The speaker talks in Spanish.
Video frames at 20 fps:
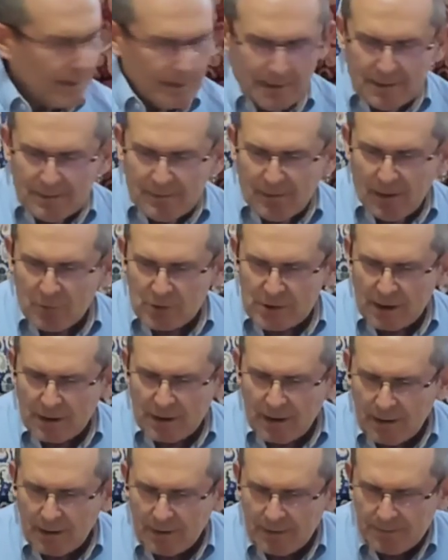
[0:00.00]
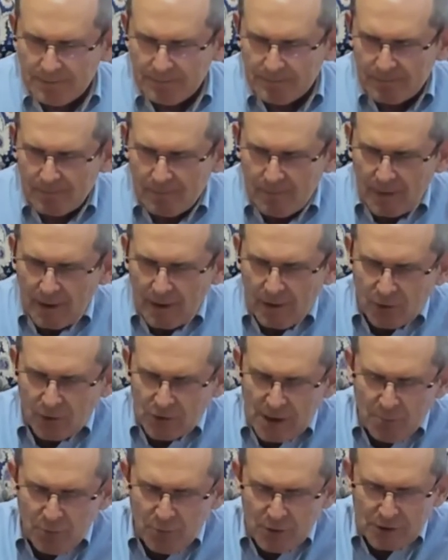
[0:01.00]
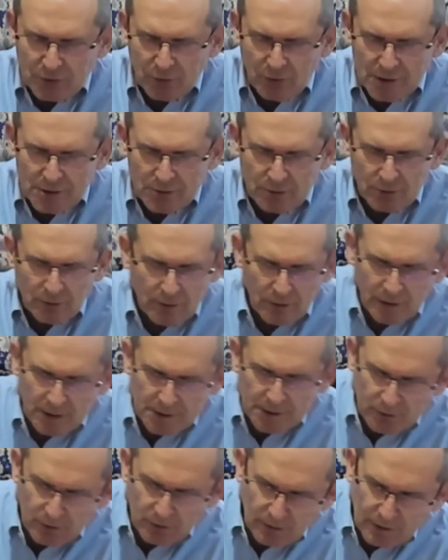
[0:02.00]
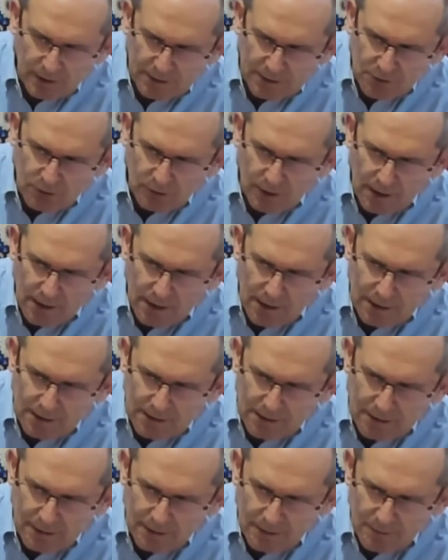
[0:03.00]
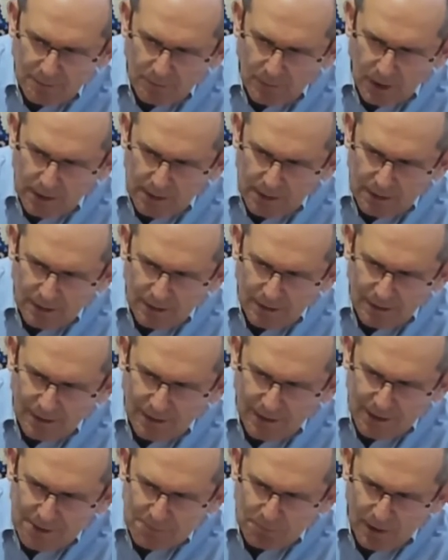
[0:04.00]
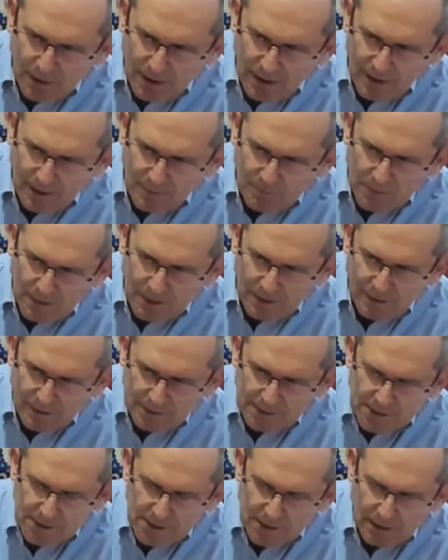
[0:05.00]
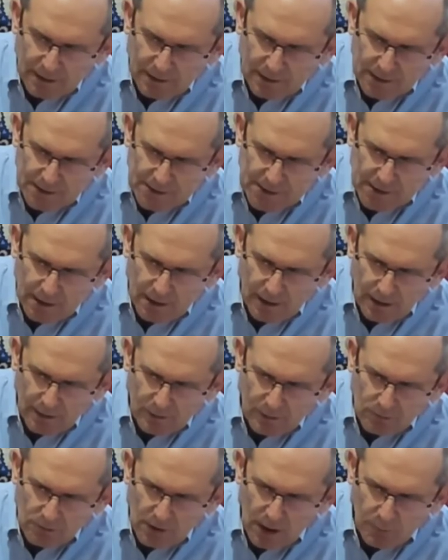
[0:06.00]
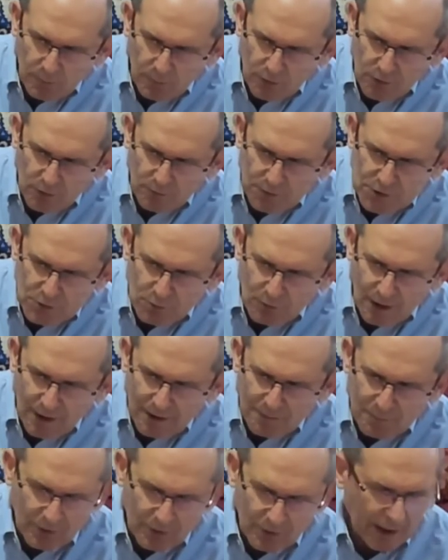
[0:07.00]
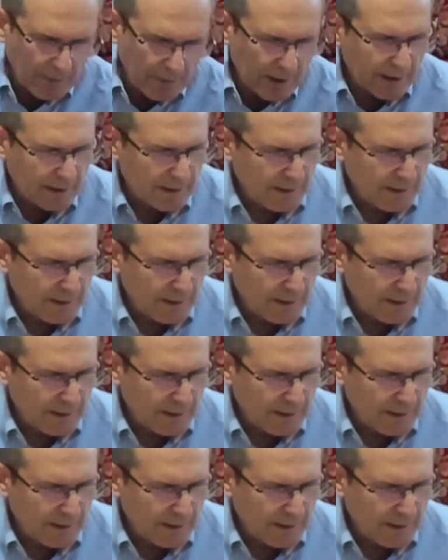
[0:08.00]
Vamos allá. Os he puesto esto, esto, esto que hay aquí, ¿vale? Es para eh, que sea un apoyo visual, porque a ver,